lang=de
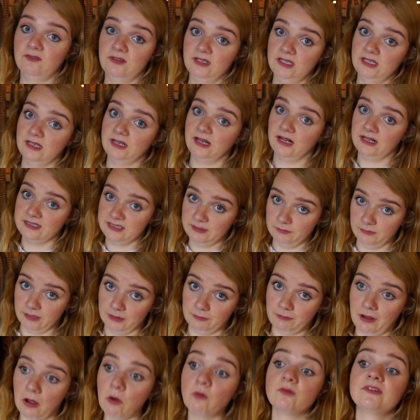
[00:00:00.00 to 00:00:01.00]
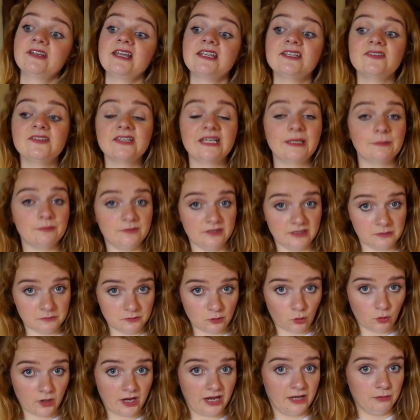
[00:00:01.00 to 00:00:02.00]
weniger als im Lingbao. Deswegen gibt es hier
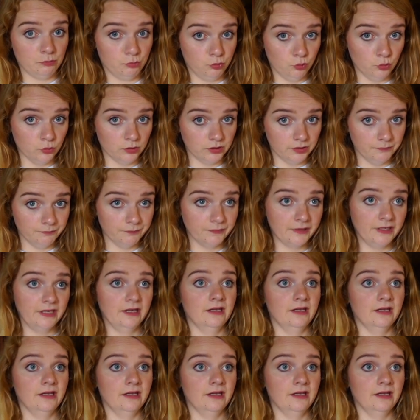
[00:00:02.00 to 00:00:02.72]
nämlich auch keinen Pool.